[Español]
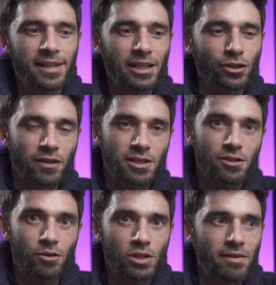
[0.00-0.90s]

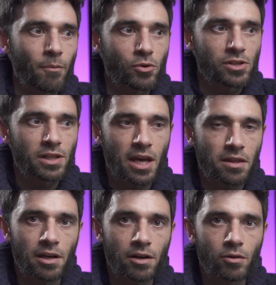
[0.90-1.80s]
entonces no sabemos qué
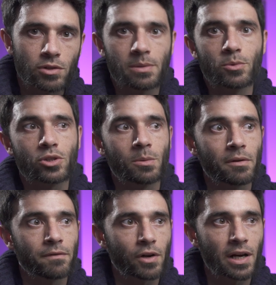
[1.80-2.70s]
hacer, no sabemos cómo
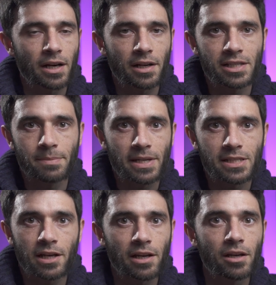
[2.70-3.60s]
enfocar ese
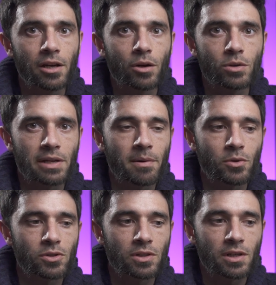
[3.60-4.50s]
paisaje, no
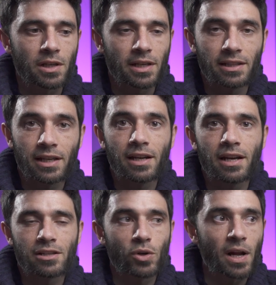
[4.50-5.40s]
sabemos qué
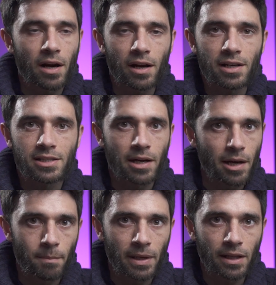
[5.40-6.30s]
técnicas o qué reglas tener
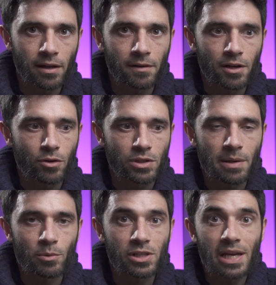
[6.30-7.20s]
en mente, no
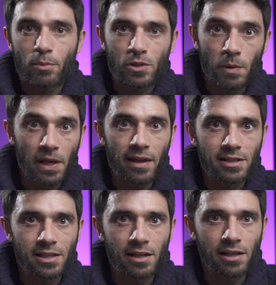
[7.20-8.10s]
sabemos qué
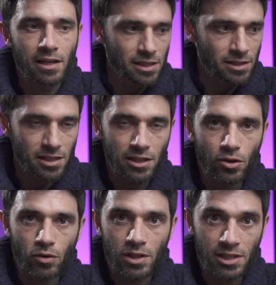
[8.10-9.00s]
posibilidades tiene este
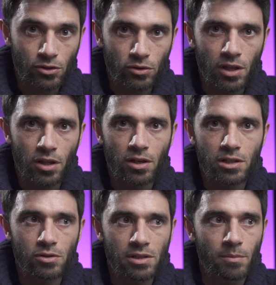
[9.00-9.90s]
sitio con estas
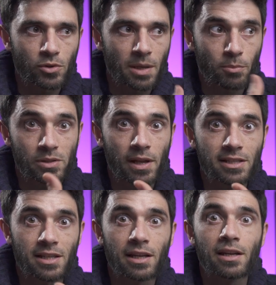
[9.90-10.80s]
condiciones, no sabemos qué
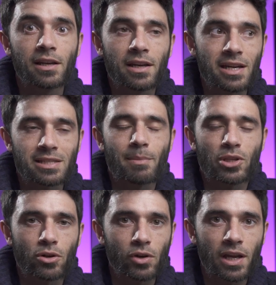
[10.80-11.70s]
posibilidades tiene esta
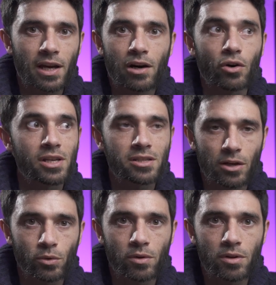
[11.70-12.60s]
meteorología o esta
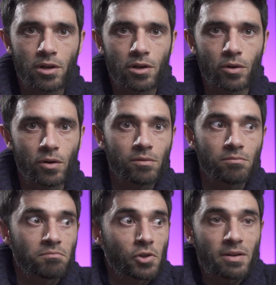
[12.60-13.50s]
luz, o
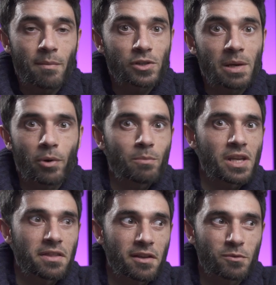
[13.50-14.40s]
no sabemos qué podemos
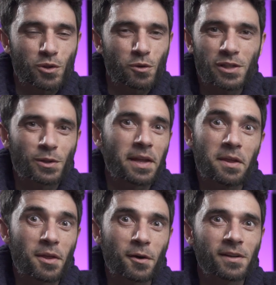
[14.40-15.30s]
hacer después con esto en la
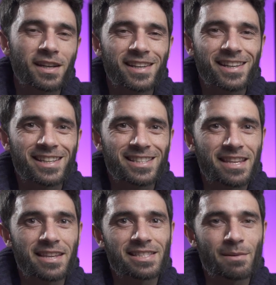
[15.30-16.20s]
edición. Es
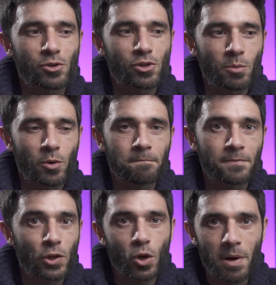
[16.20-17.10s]
decir, estamos como
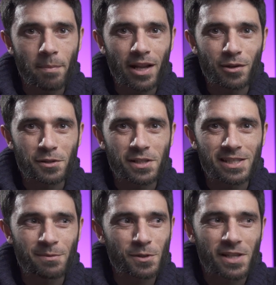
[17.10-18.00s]
no preparados,
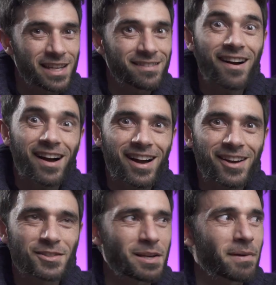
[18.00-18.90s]
estamos ahí, ¡ah!
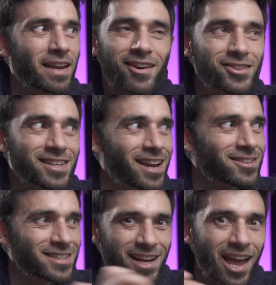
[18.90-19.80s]
Nos ha pillado, no sé,
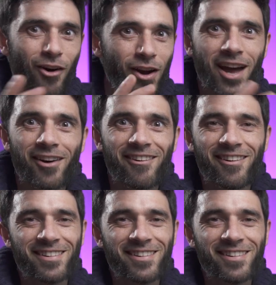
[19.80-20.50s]
no sé, ¿qué hago, qué hago?